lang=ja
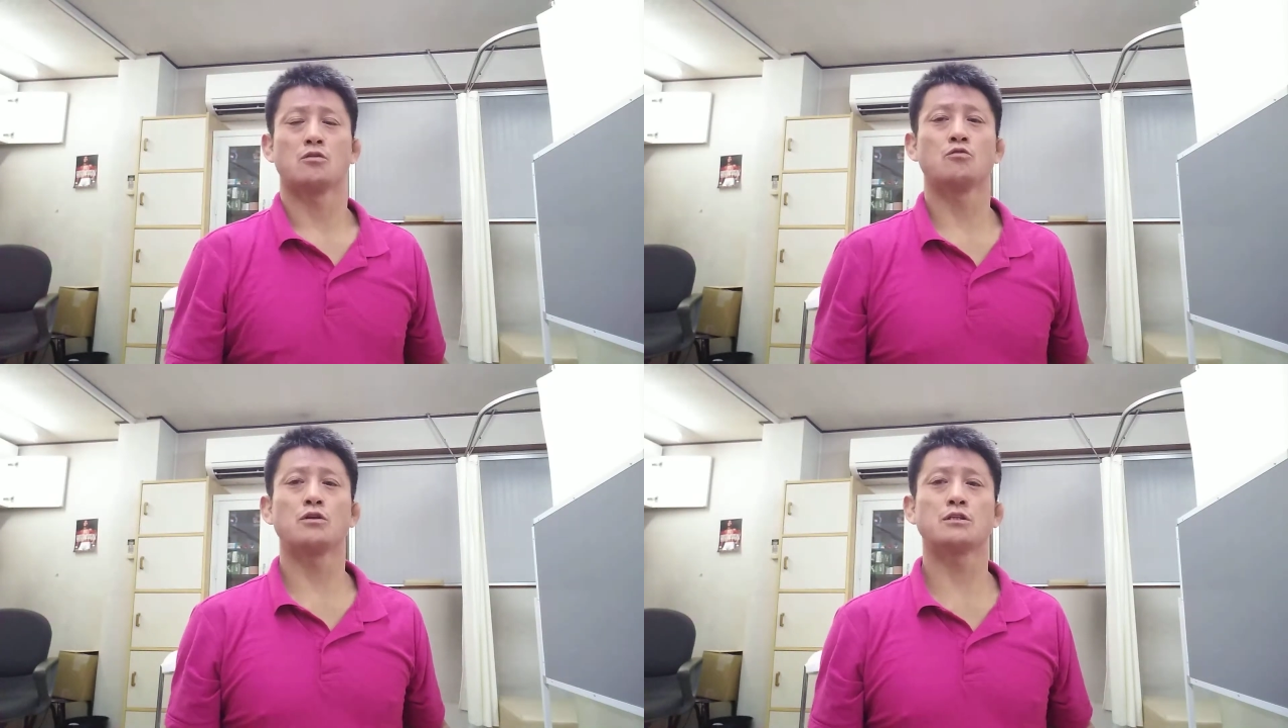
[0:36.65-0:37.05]

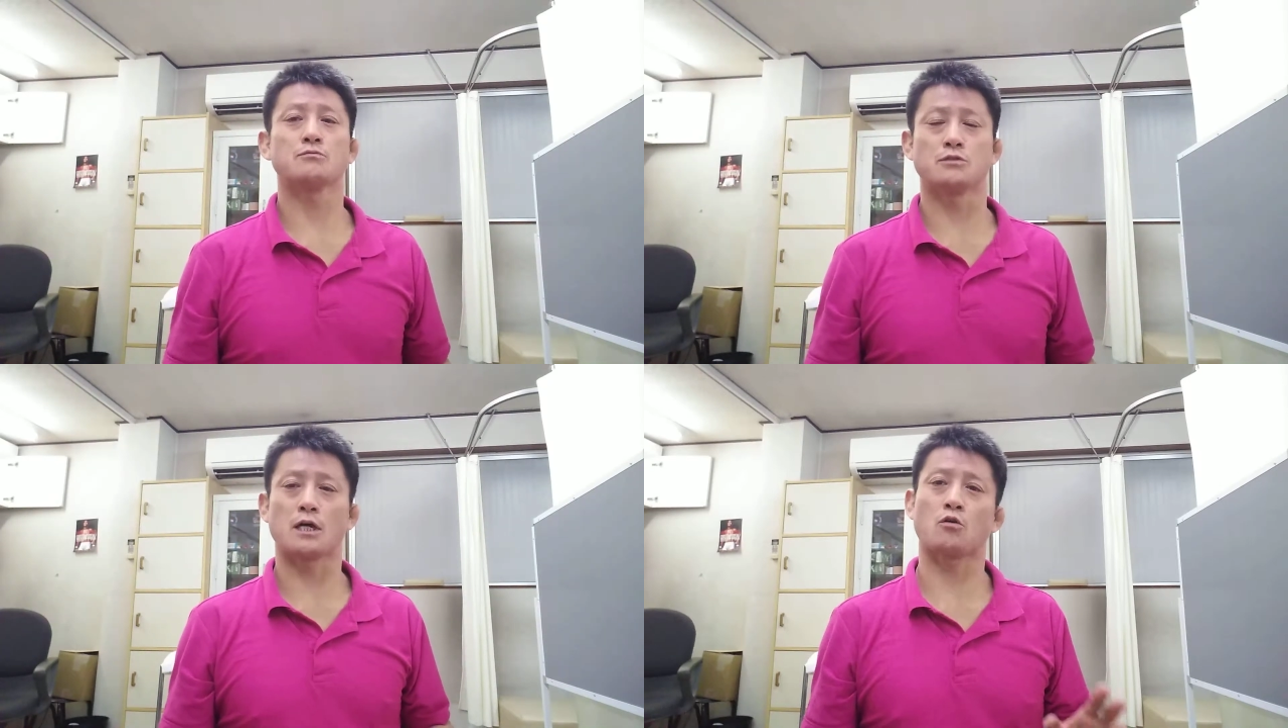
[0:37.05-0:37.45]
の
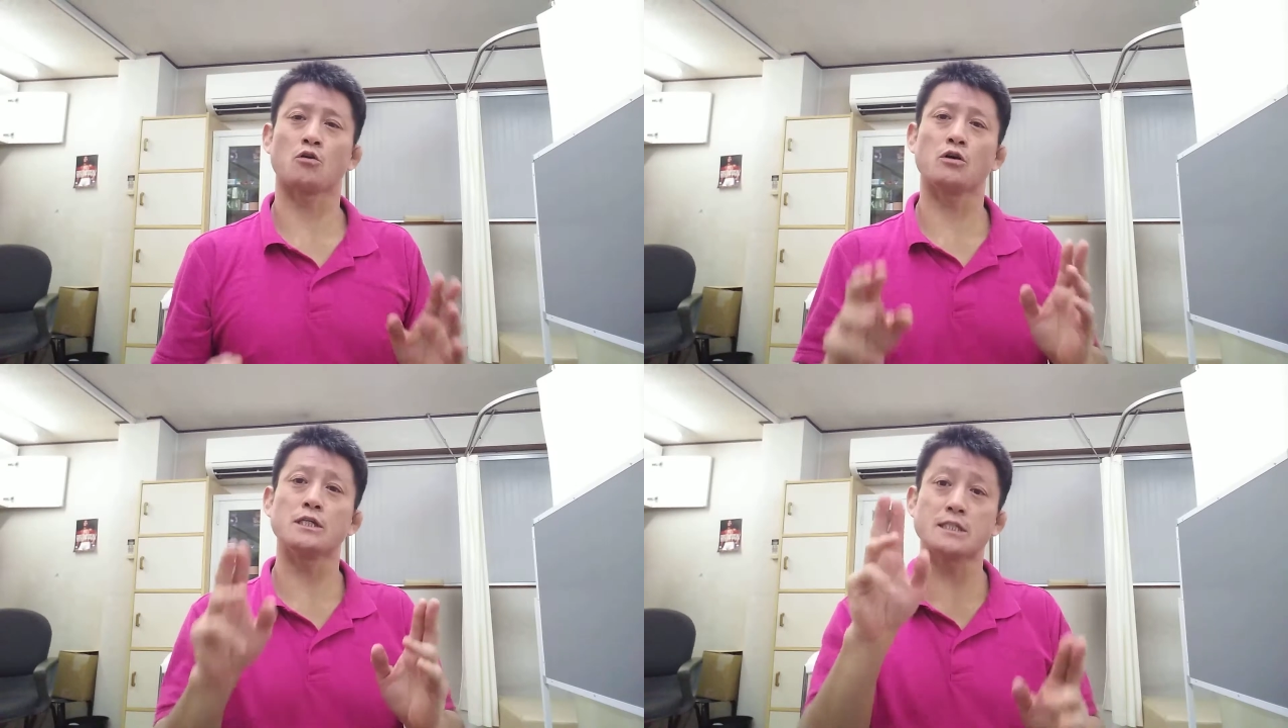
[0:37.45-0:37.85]
リズムで、こ
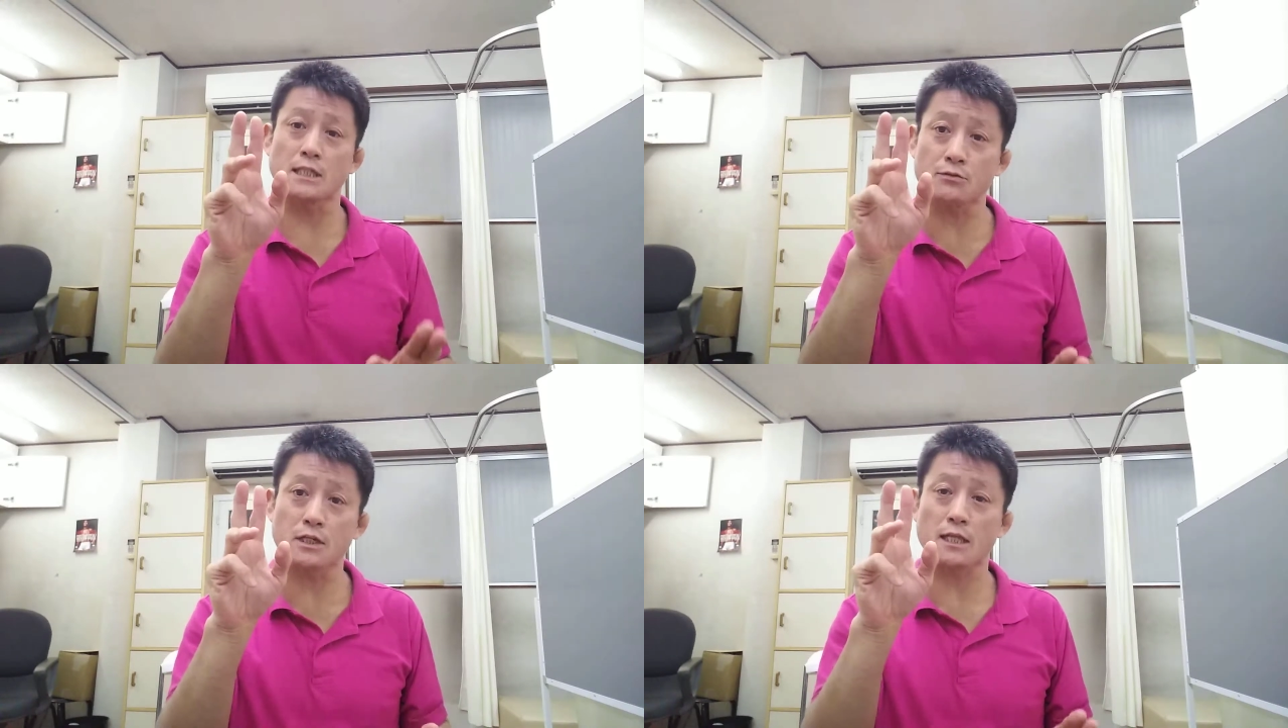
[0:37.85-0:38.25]
れを1、
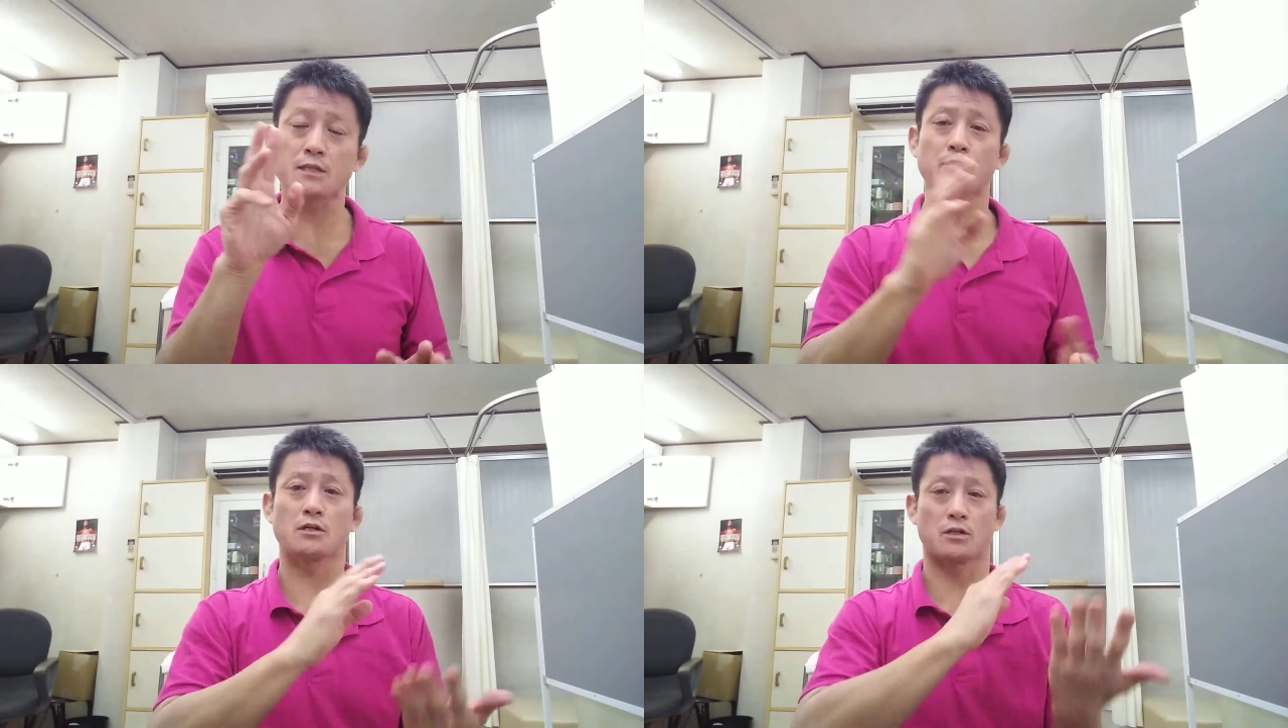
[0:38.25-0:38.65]
2分やっ
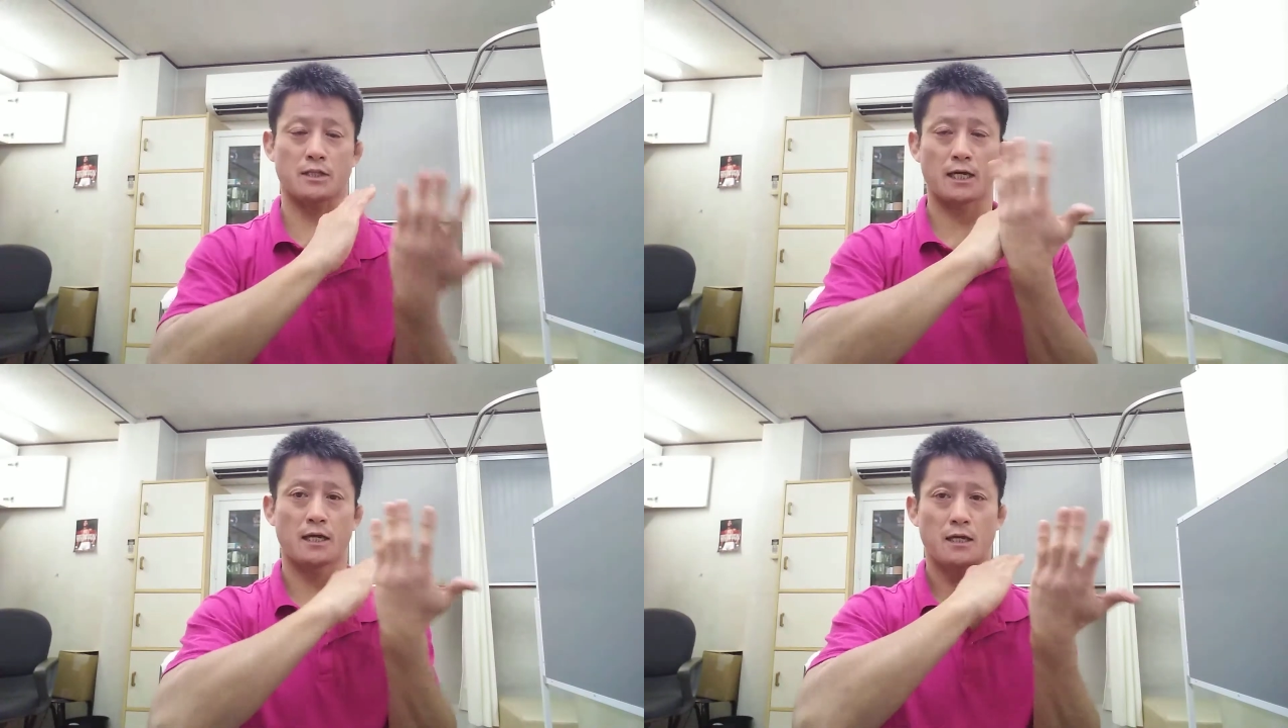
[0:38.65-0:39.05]
てみてくだ
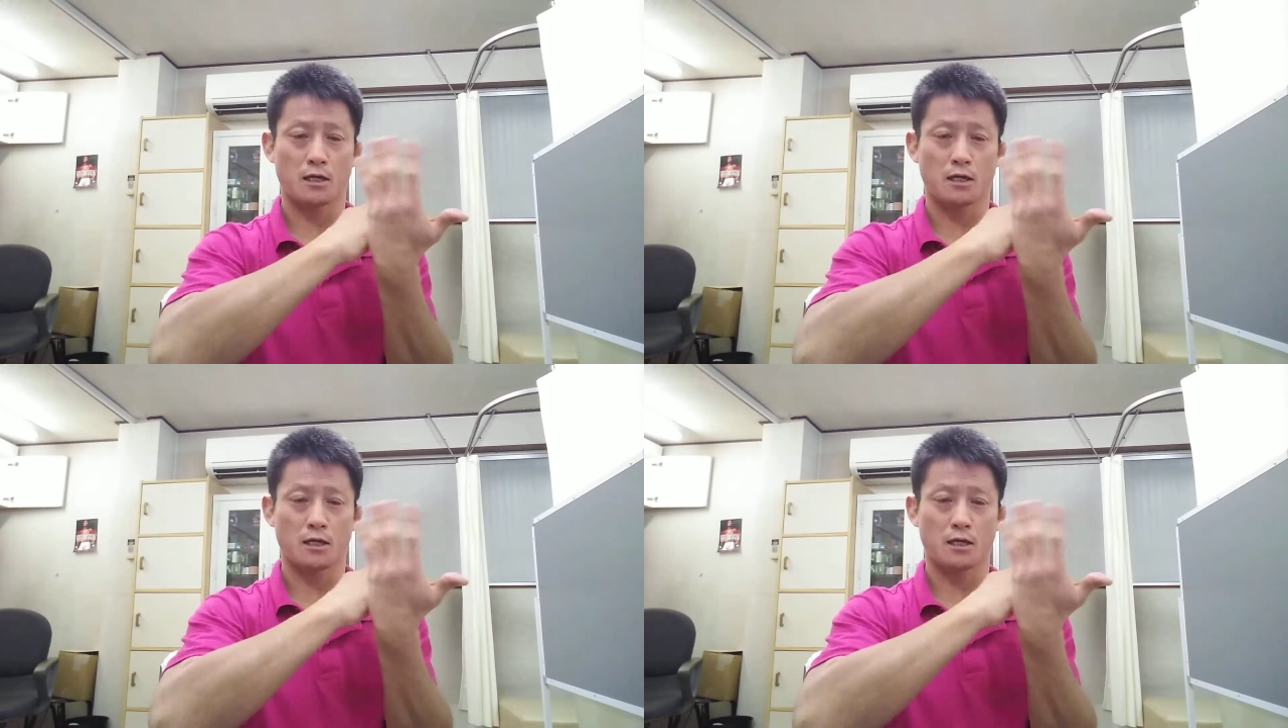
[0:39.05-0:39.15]
さい。